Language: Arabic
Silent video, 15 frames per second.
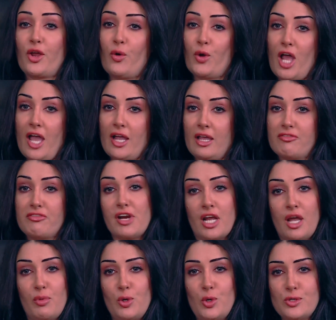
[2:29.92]
هو الحاج فرج
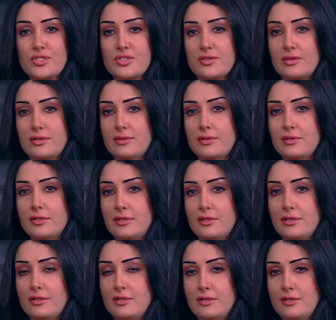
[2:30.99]
أبو اليسر
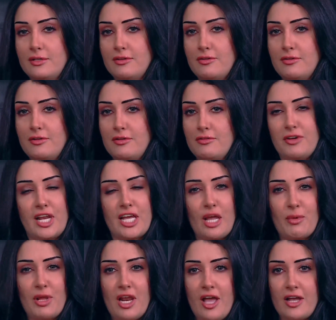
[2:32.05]
فأنا
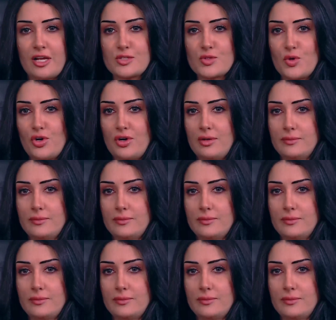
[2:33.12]
كمان الحاجة صار